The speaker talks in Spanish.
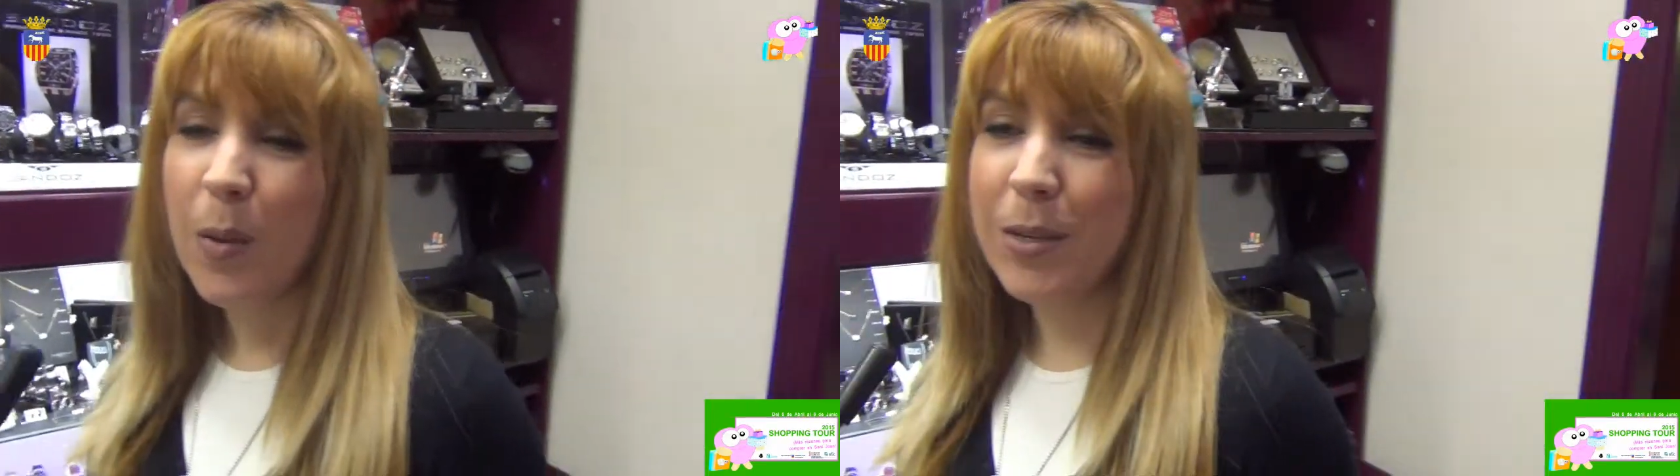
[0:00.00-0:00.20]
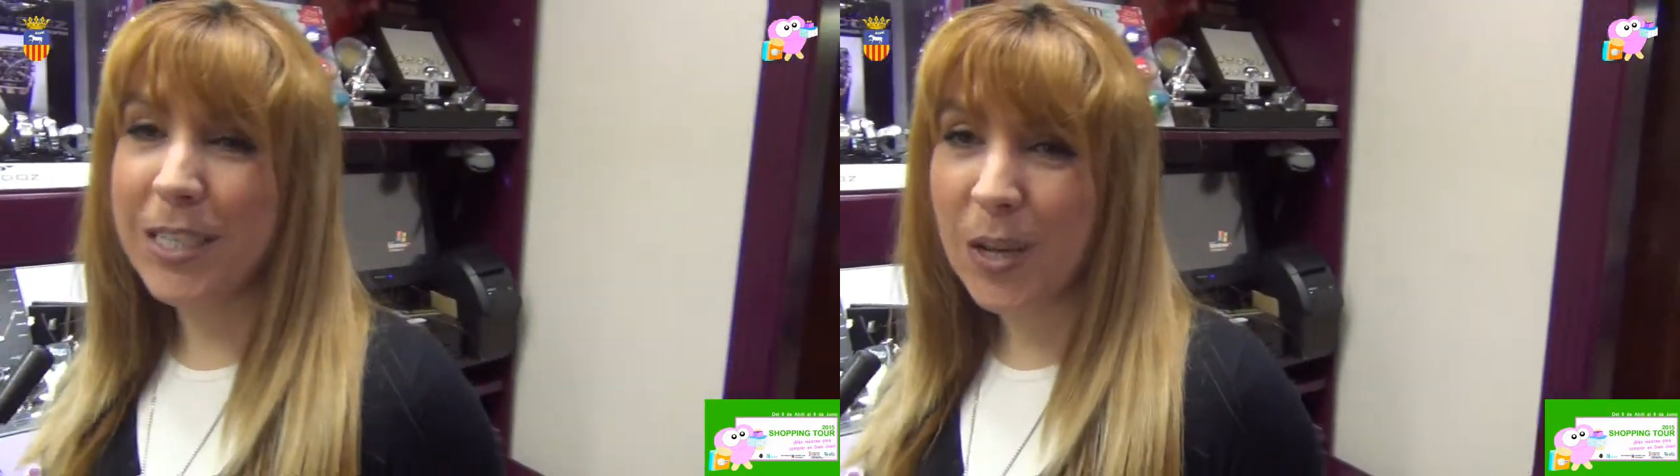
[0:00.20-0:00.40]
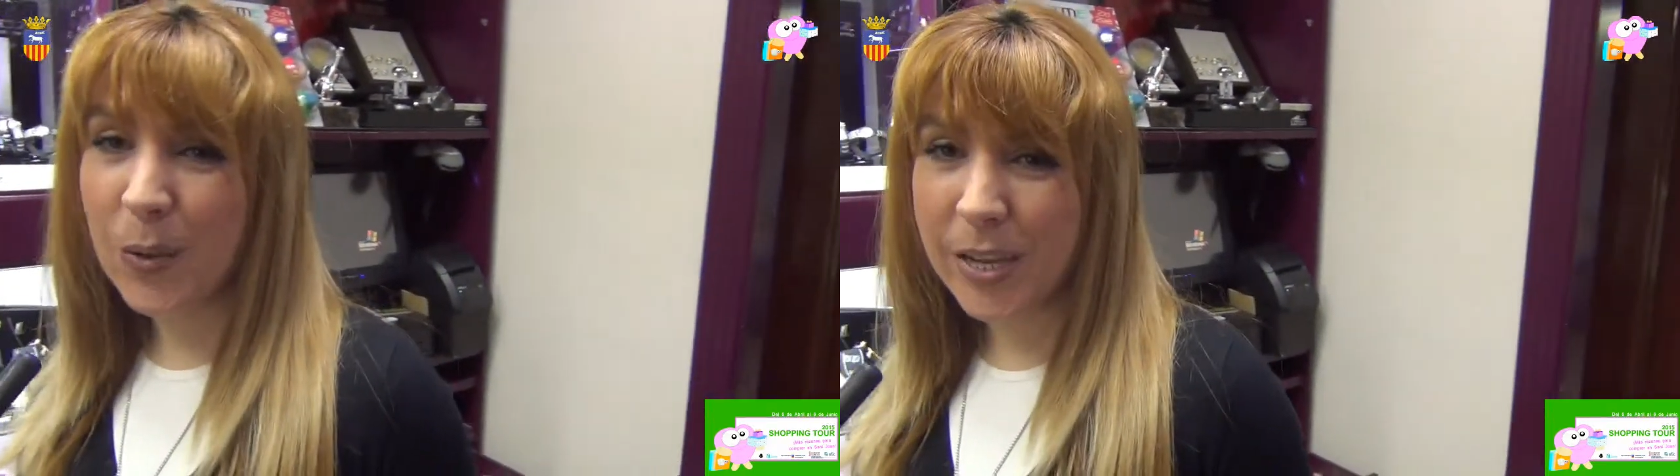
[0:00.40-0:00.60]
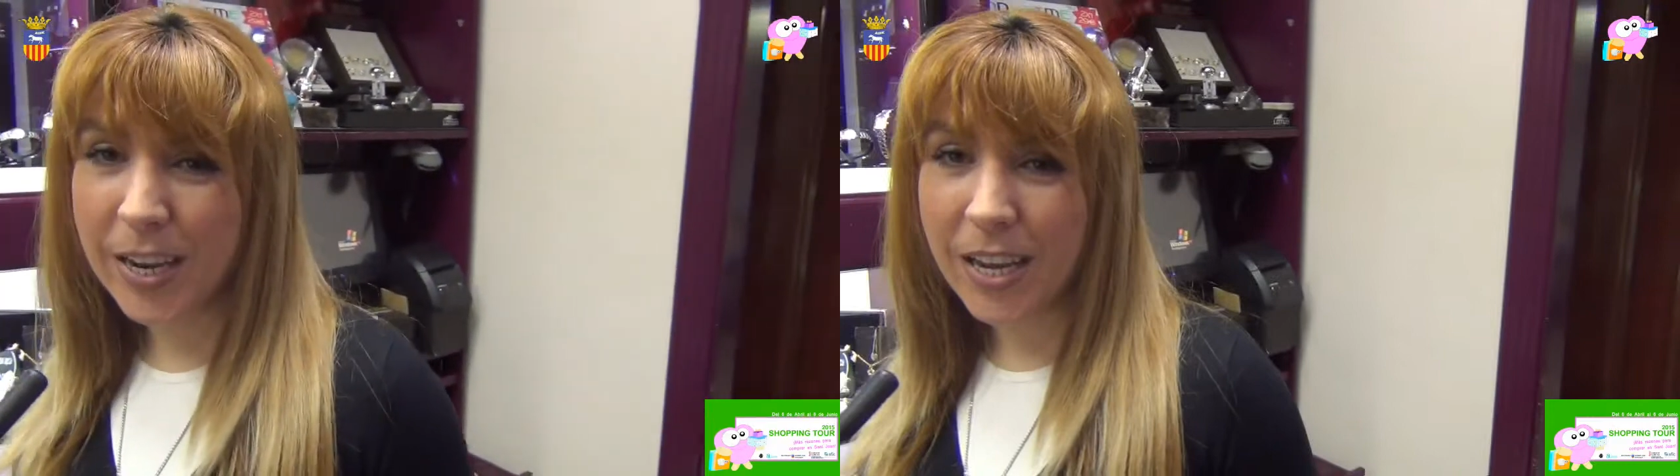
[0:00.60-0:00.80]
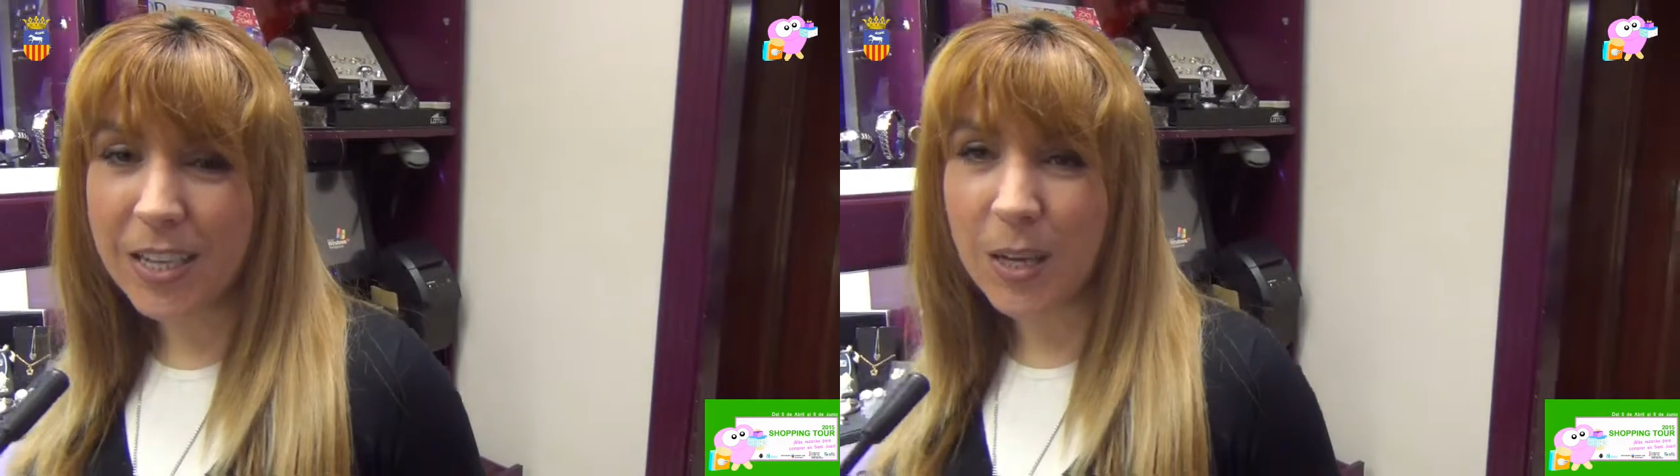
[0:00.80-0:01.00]
Pues esta
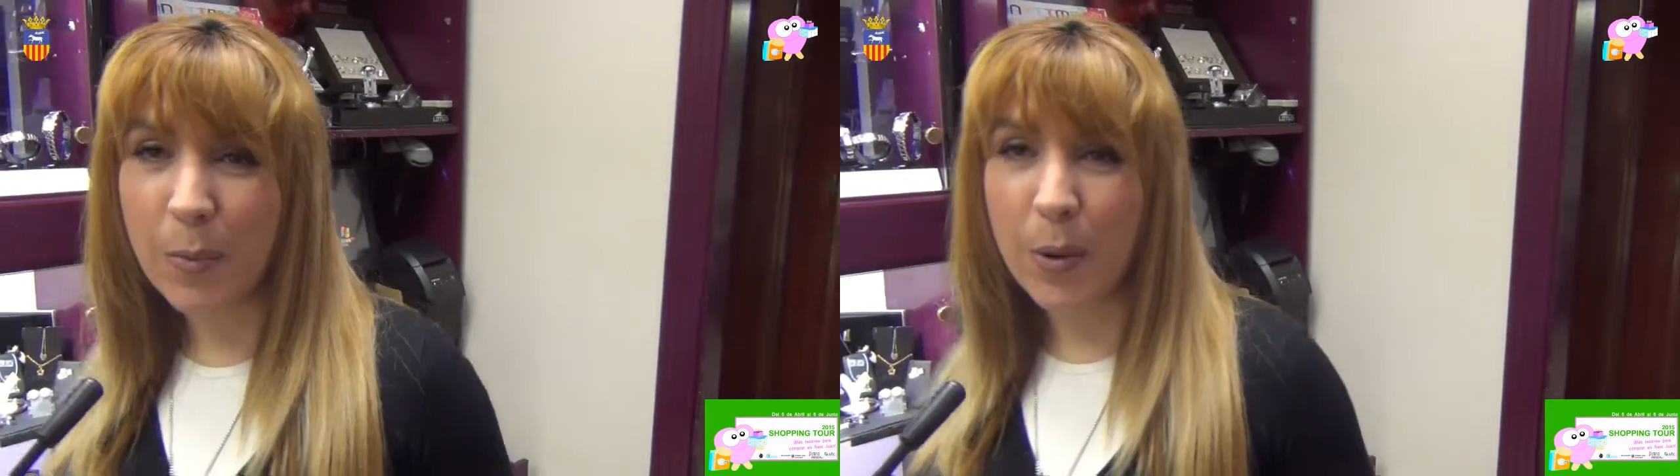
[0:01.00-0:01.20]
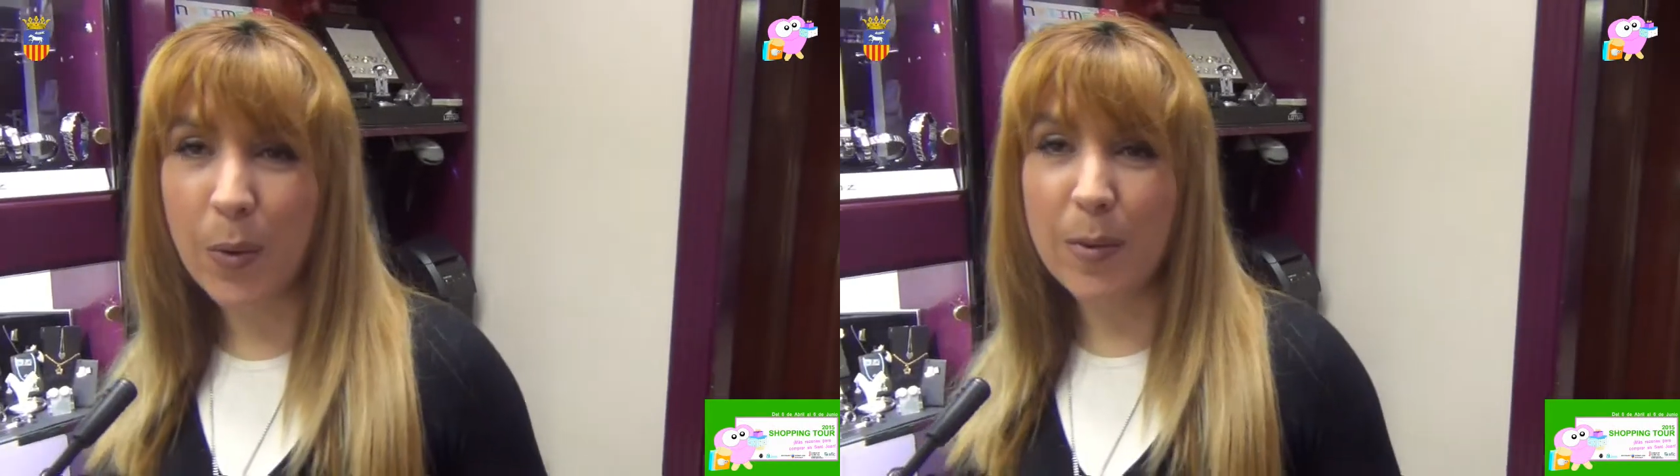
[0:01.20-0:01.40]
joyería se abrió en